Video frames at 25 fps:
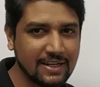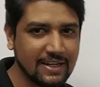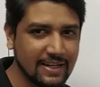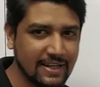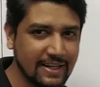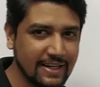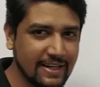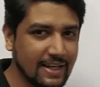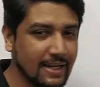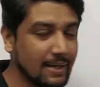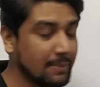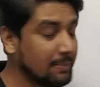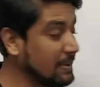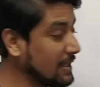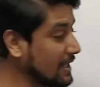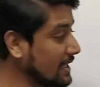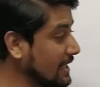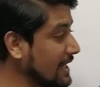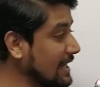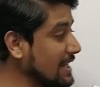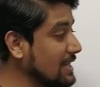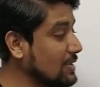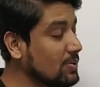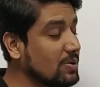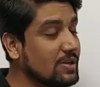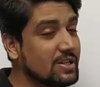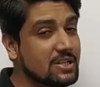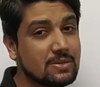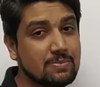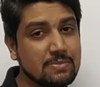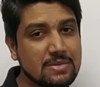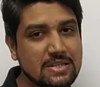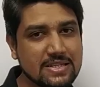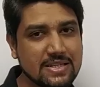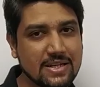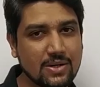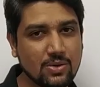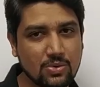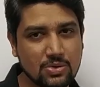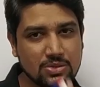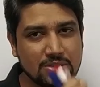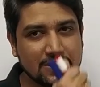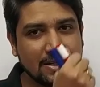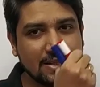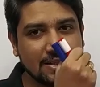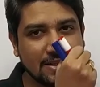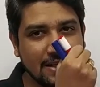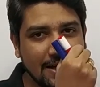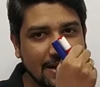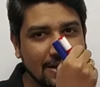ठीक है बट कैलकुलेशन मिस्टेक हो
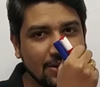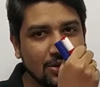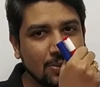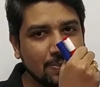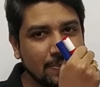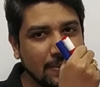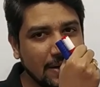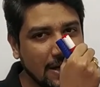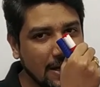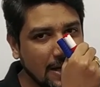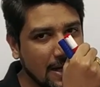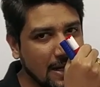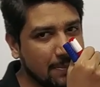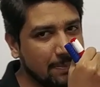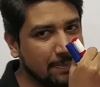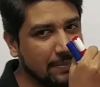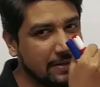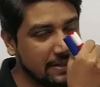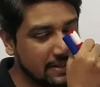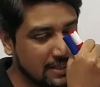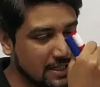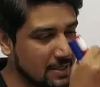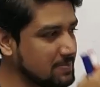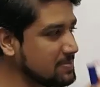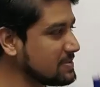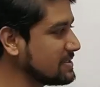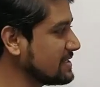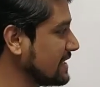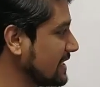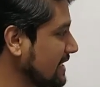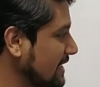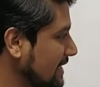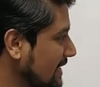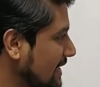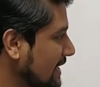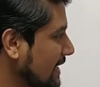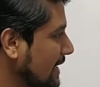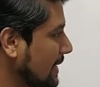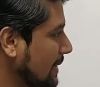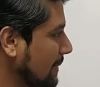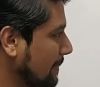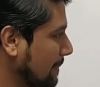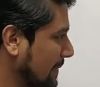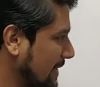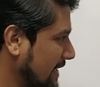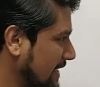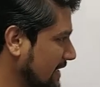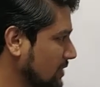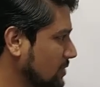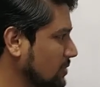सकता है तो मैं अपनी तरफ से
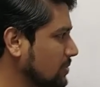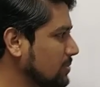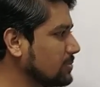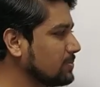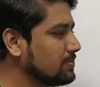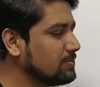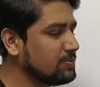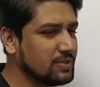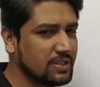मैंने तो